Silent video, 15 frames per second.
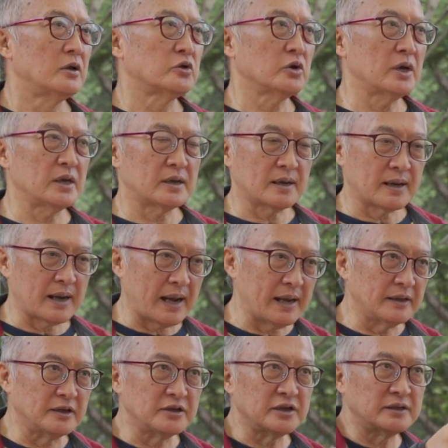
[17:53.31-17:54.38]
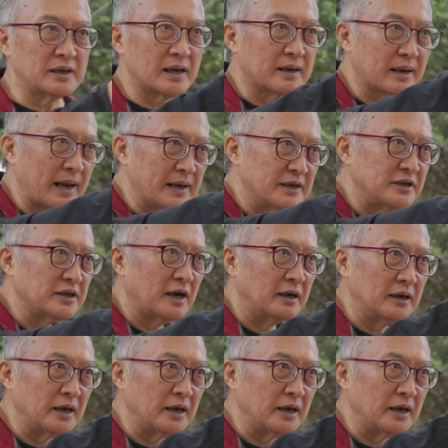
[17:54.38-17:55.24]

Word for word: 所以你现在该想